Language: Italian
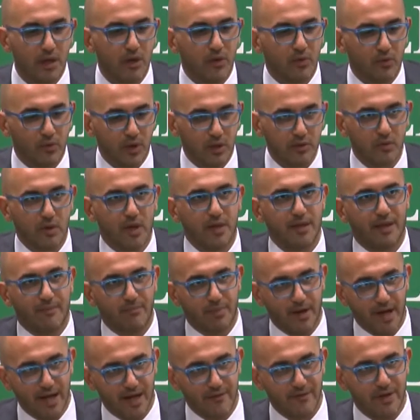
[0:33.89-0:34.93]
Una squadra
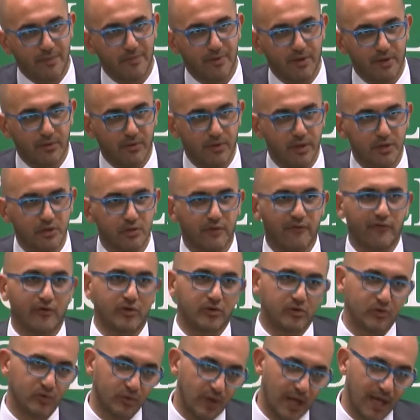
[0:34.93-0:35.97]
brava per questo,
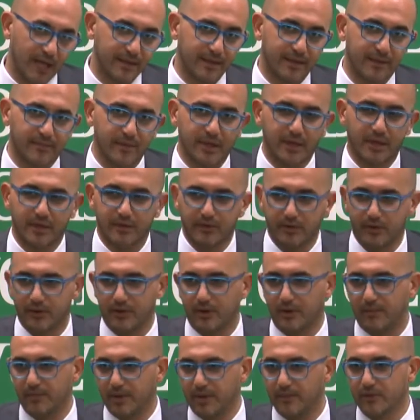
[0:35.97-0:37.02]
fortunata perché noi
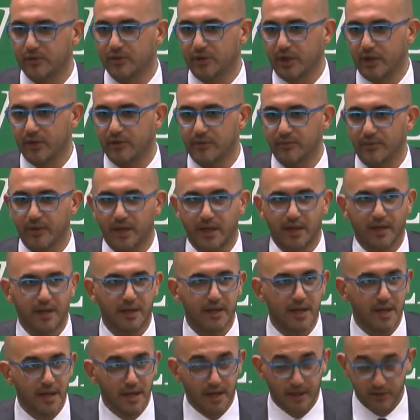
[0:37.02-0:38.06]
non abbiamo giocato bene.
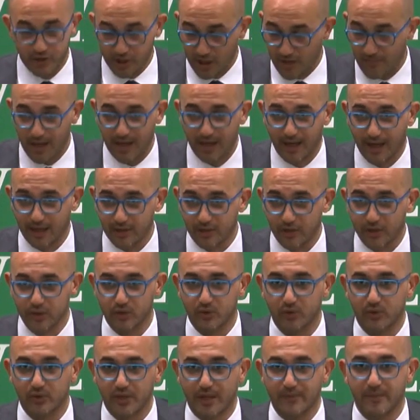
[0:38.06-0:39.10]
Ci è mancato
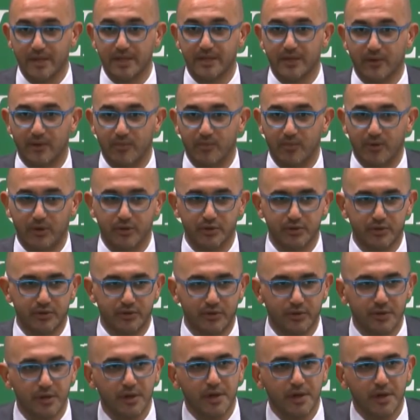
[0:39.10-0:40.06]
assolutamente l'opposto,